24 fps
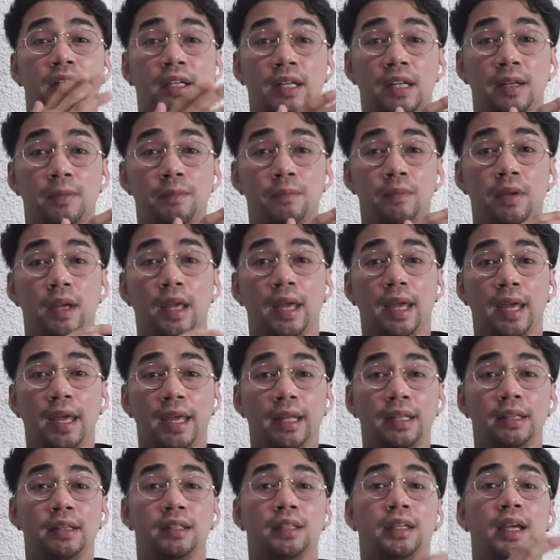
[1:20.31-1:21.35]
Cream,
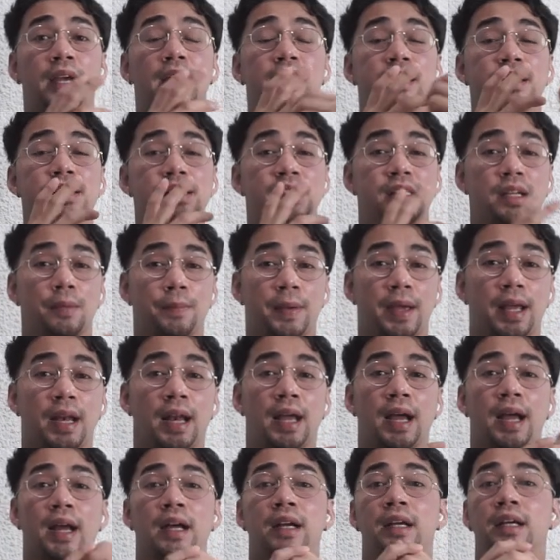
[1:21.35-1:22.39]
and Keres
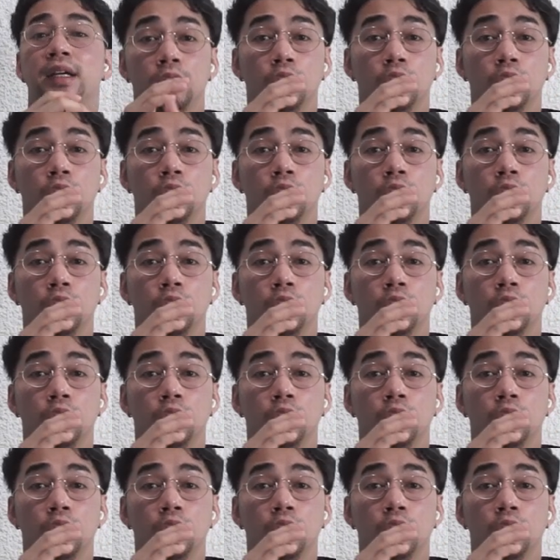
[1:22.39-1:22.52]
Isabela.